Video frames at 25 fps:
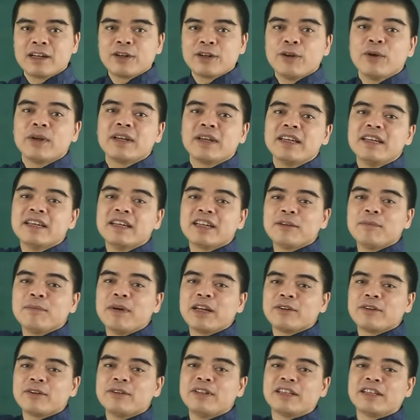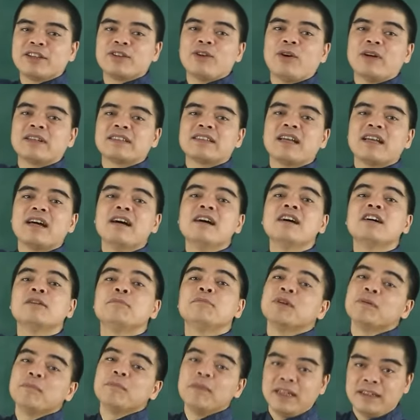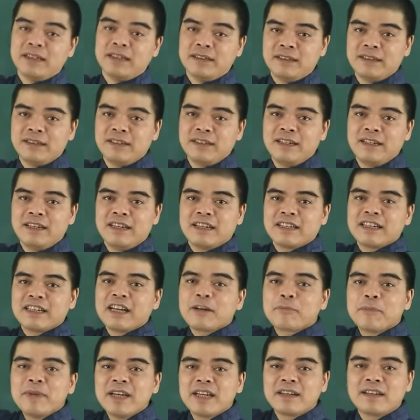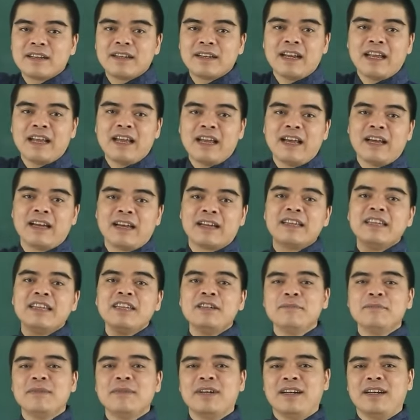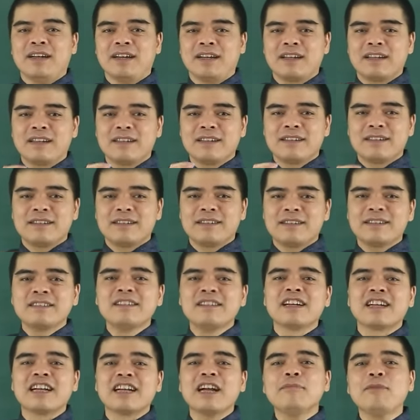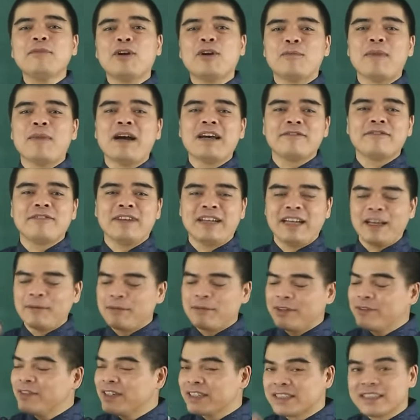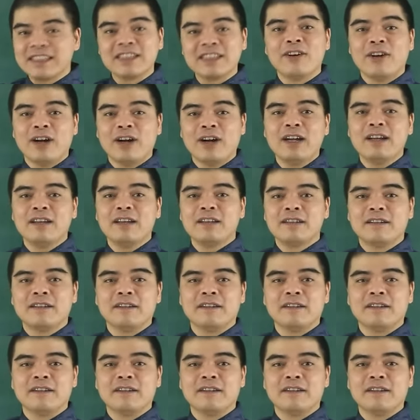đôi khi các bạn có thể tỏ ra hơi bướng bỉnh đặc biệt là khi mà người khác bảo bạn phải làm cái việc gì đó